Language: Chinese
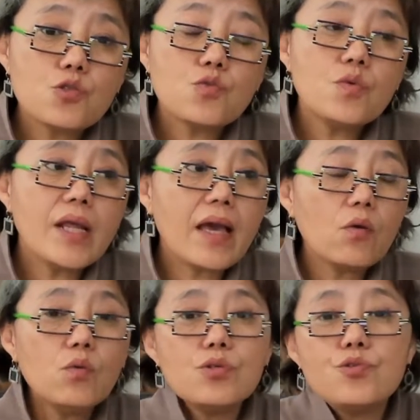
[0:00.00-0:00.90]
苏
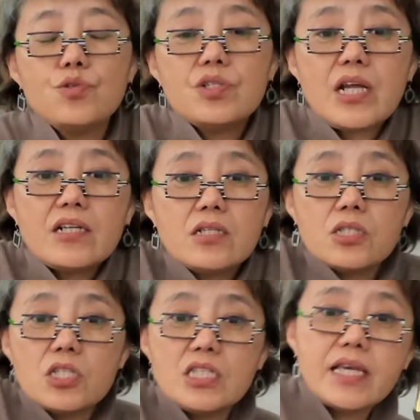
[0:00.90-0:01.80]
联过去战争
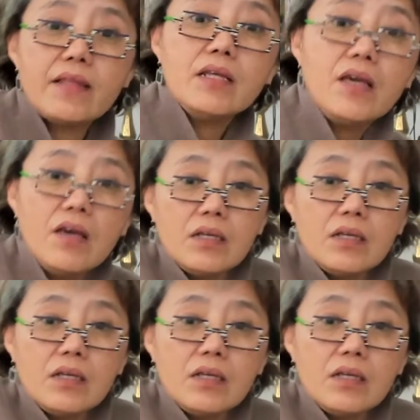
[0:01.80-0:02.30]
期间